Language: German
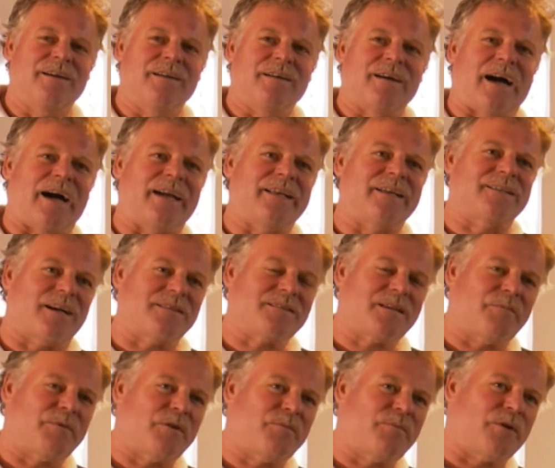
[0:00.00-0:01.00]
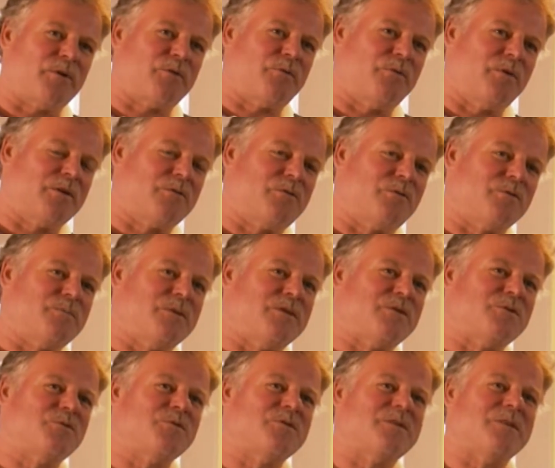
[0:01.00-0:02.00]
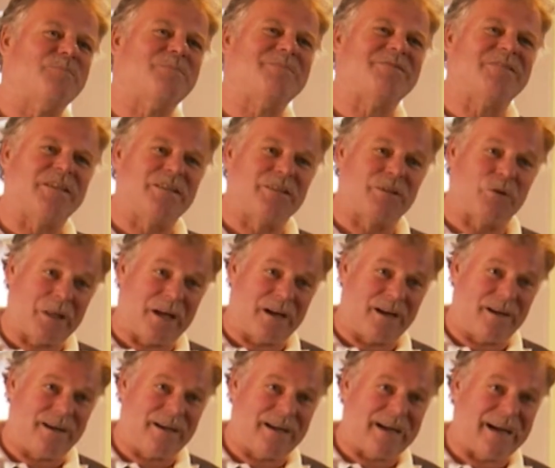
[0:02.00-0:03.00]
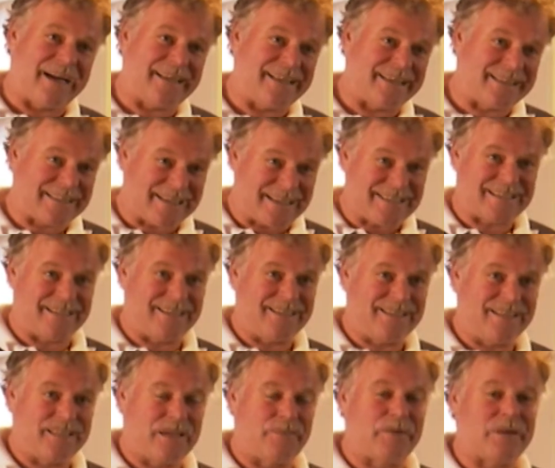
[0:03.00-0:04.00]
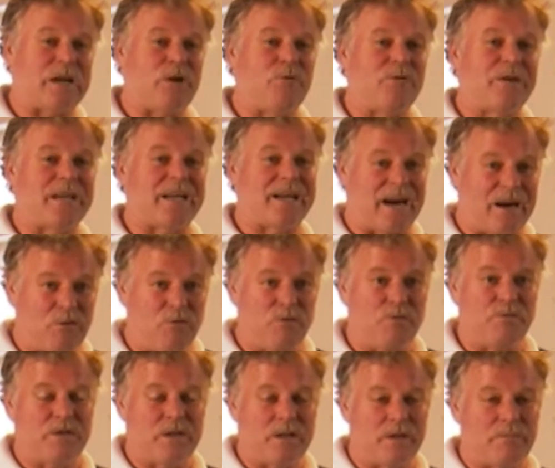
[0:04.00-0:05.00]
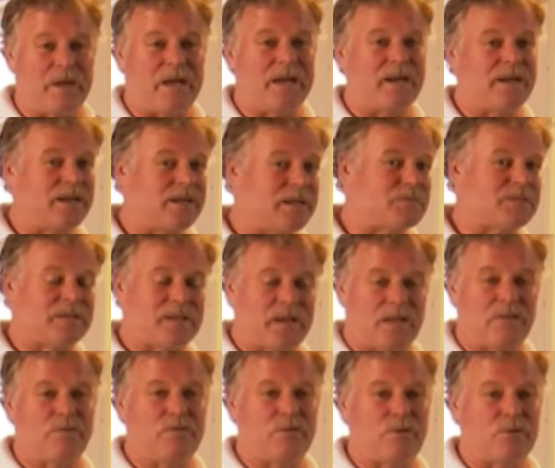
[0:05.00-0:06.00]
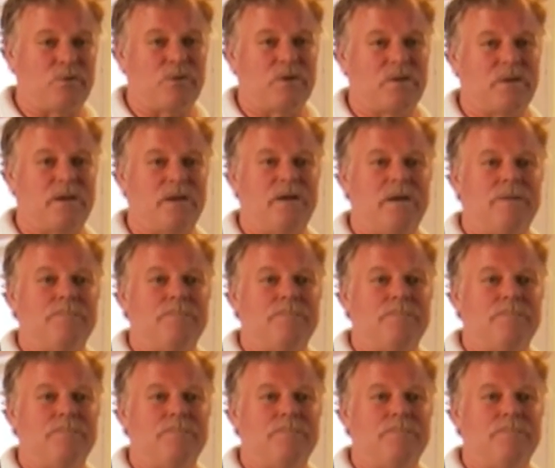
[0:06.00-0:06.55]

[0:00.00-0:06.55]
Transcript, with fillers: Eine Tasse, habe ich mal gehört, kostet bis zu 70 Dollar. Eine Tasse, der wird auch gekauft. In Amerika gibt es ganz verrückte